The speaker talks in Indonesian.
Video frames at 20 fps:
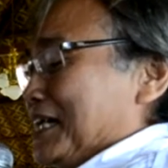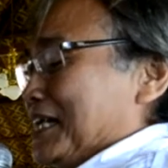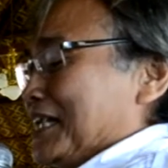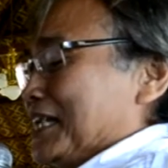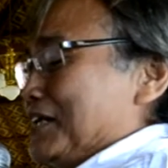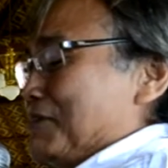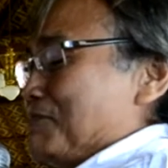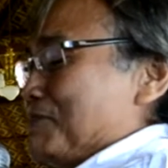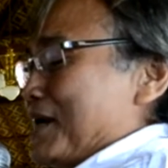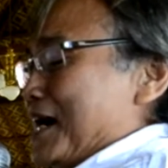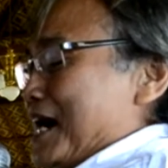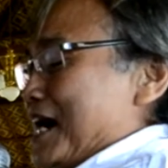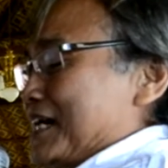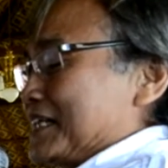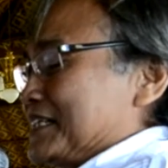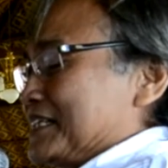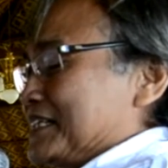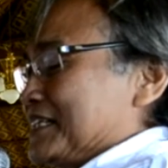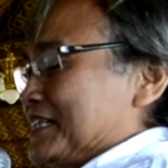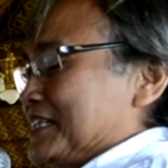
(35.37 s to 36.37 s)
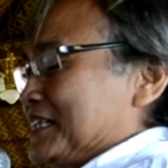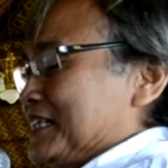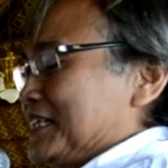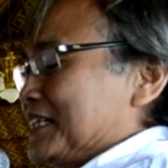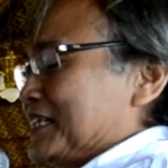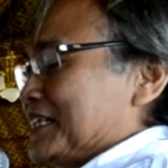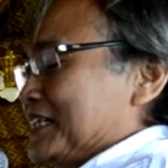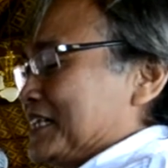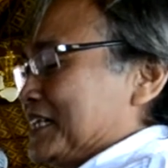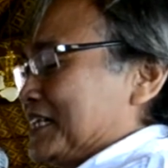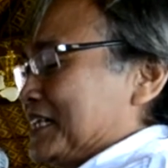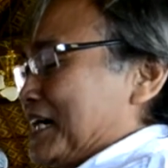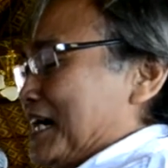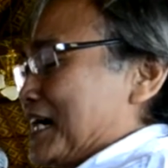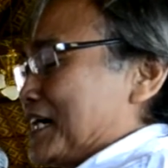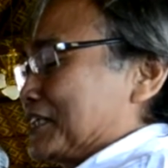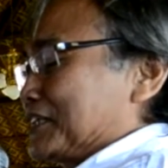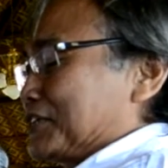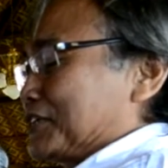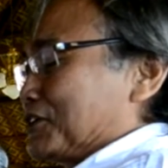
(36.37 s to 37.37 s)
lemah derik
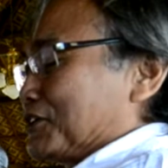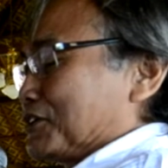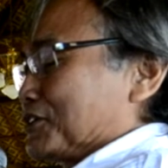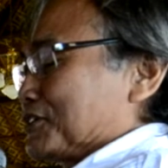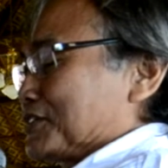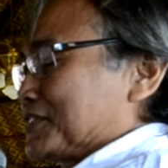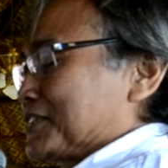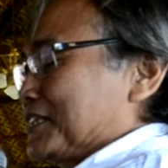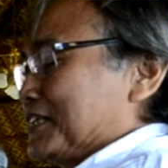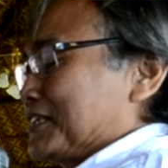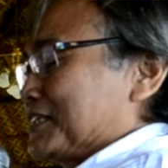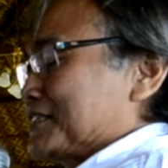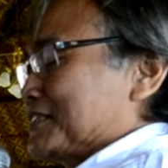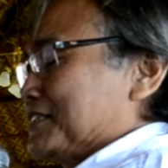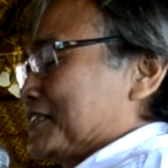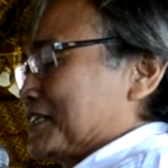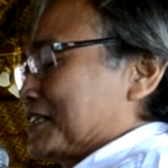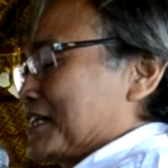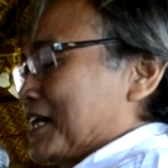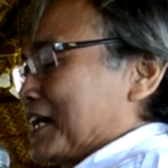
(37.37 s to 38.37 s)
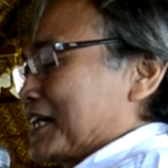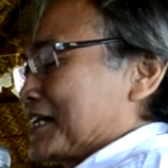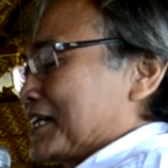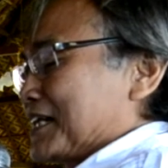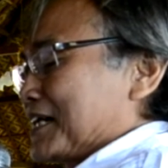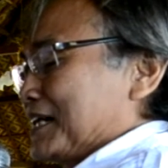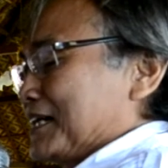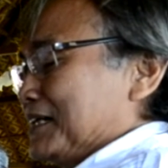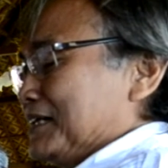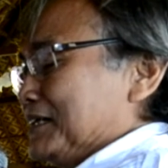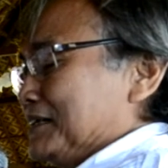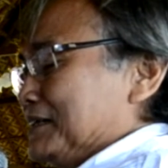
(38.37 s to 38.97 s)
adoh sing segaran